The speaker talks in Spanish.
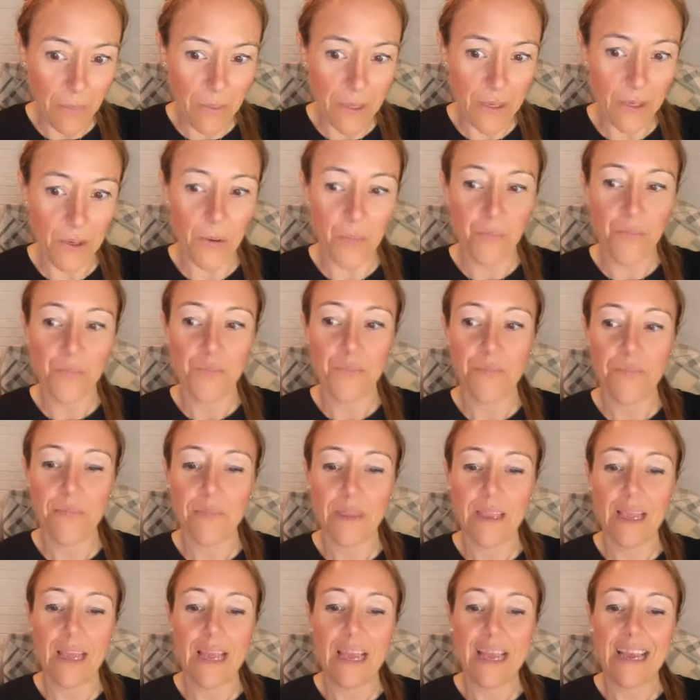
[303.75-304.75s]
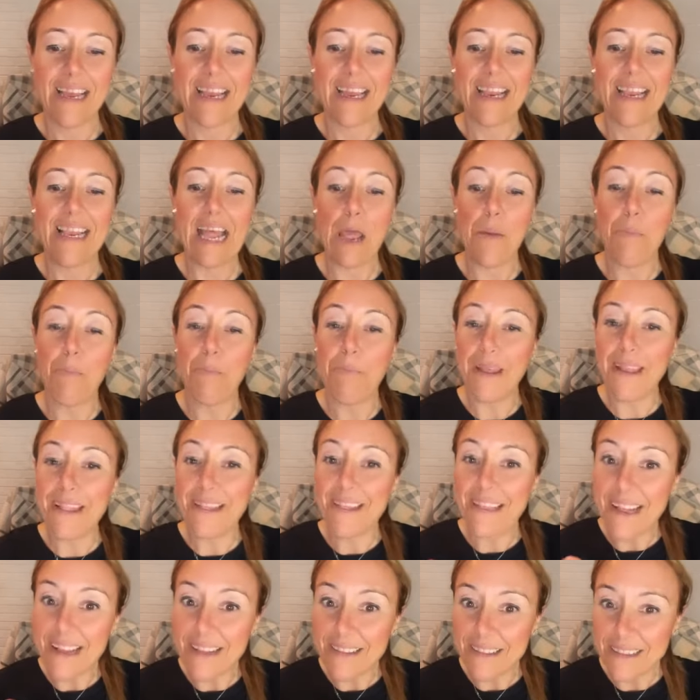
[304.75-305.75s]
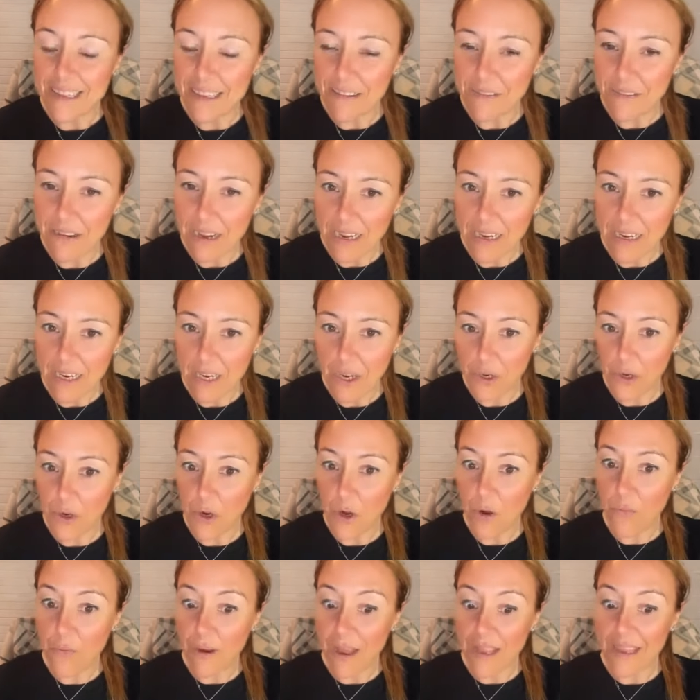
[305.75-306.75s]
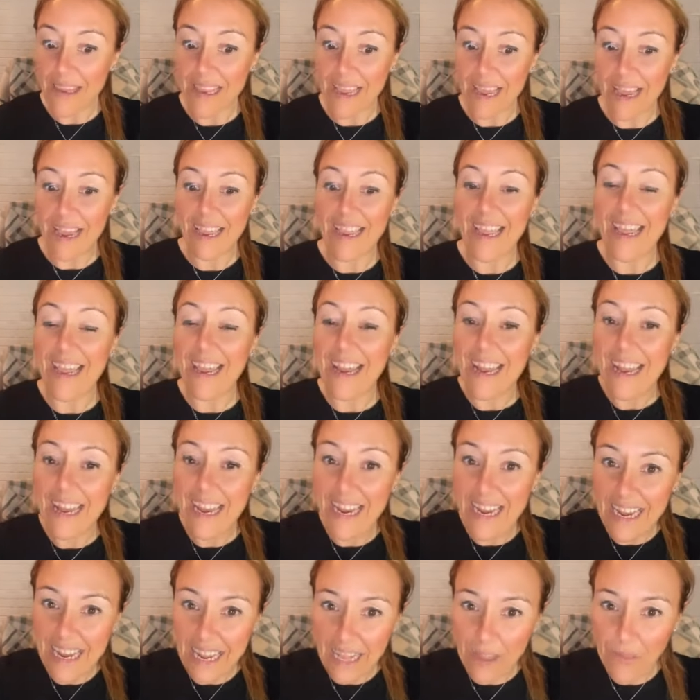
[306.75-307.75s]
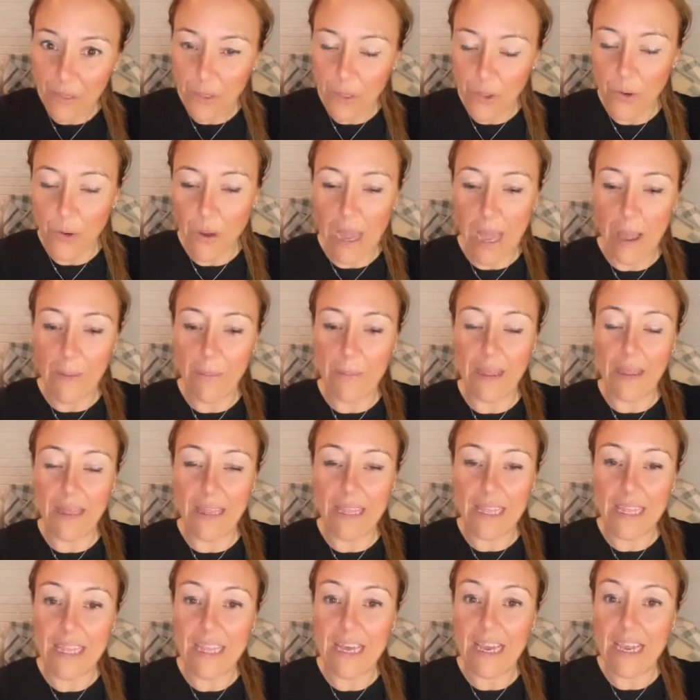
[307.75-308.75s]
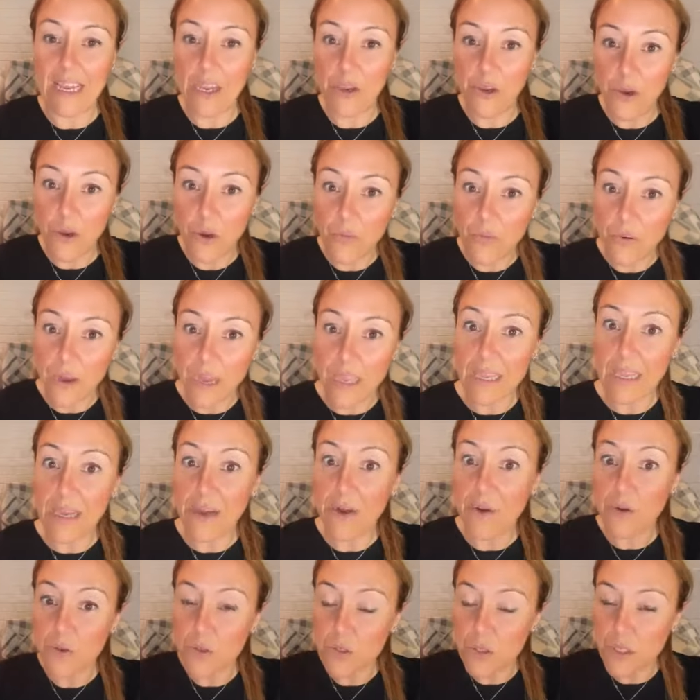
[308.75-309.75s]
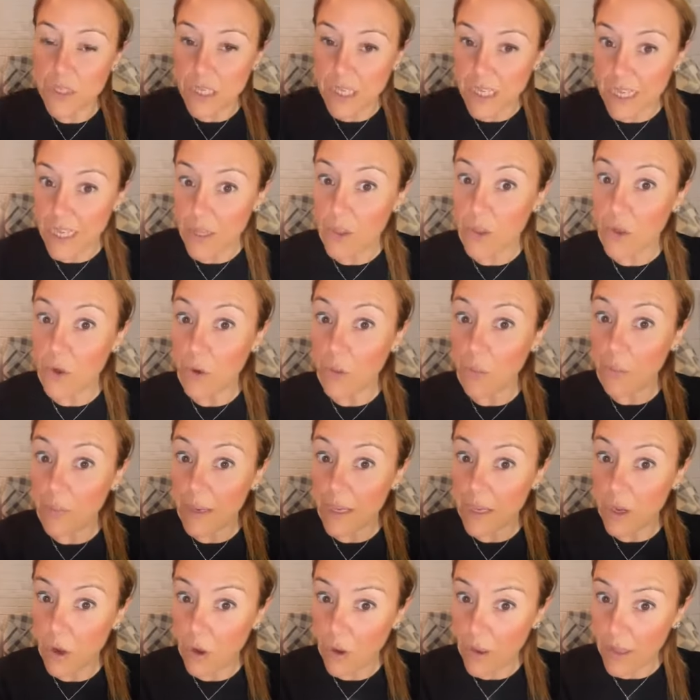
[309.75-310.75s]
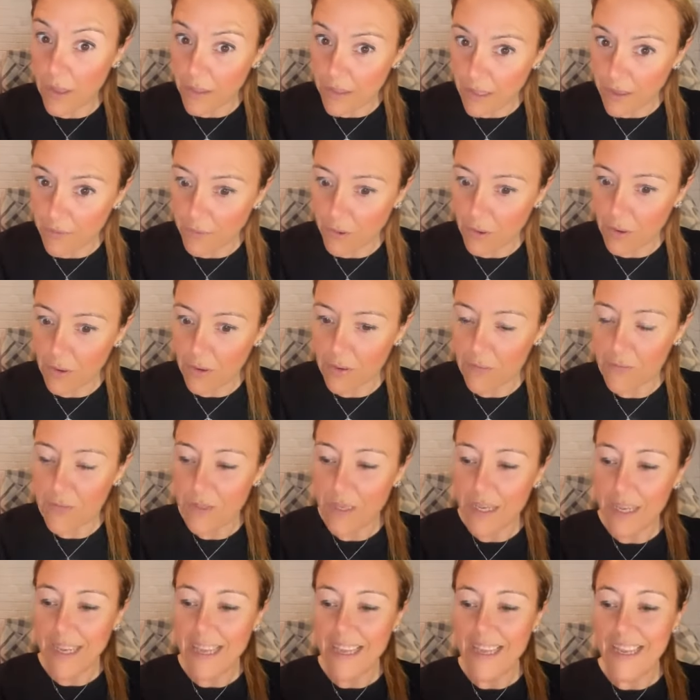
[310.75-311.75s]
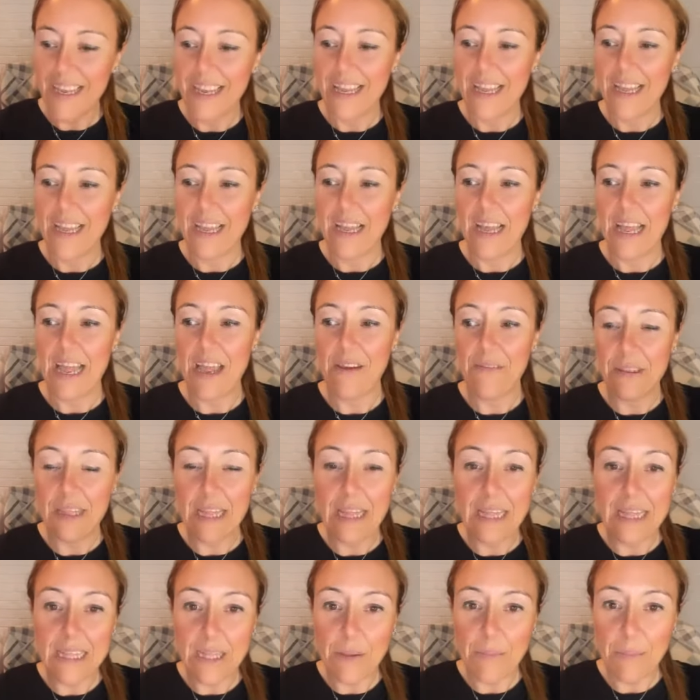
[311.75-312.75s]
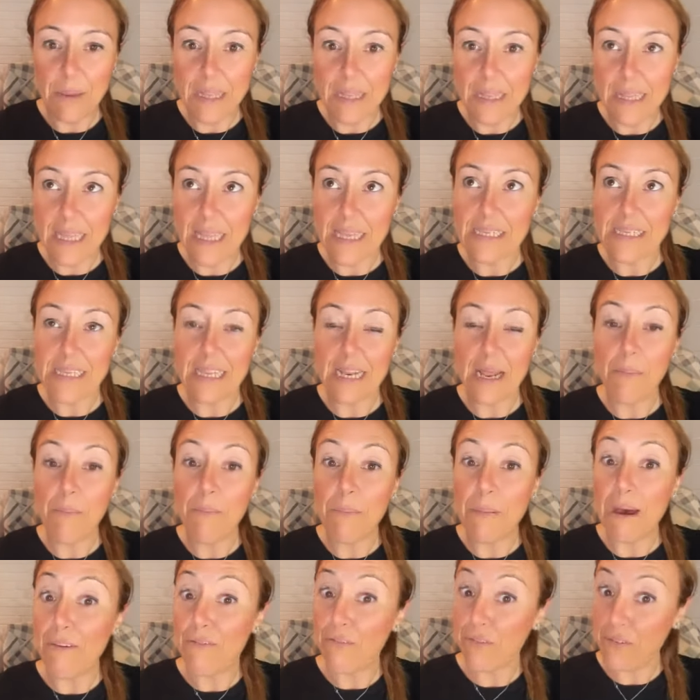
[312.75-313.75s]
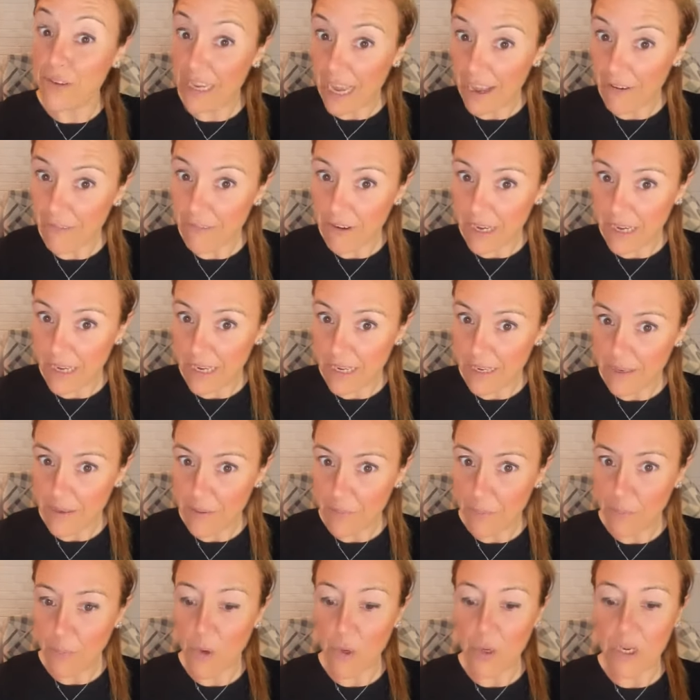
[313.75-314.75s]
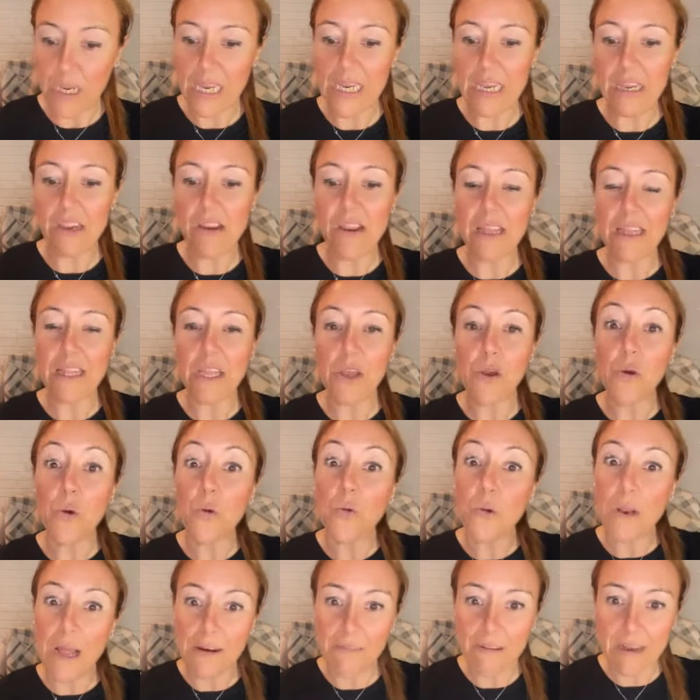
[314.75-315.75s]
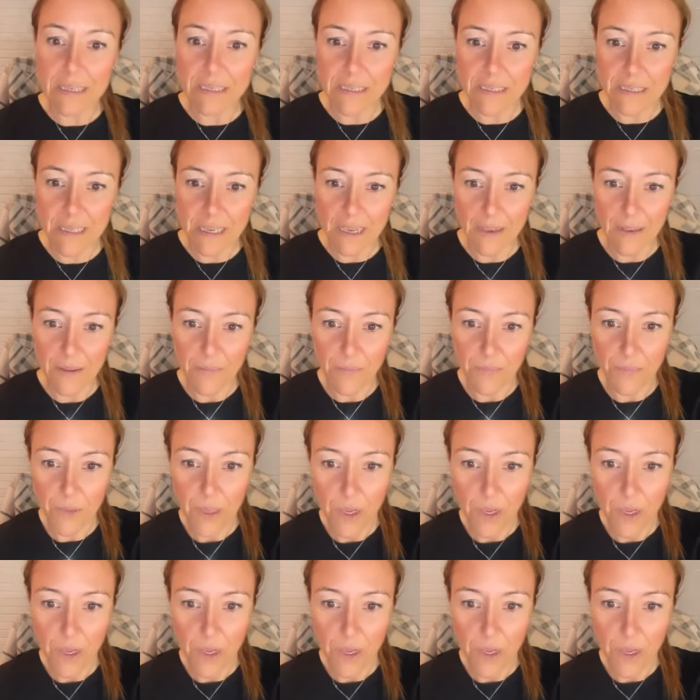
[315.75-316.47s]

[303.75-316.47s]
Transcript: camino. La expectativa que yo vaya generando a medida que yo vaya consiguiendo mis objetivos evidentemente será más fiable, porque yo ya tengo una base,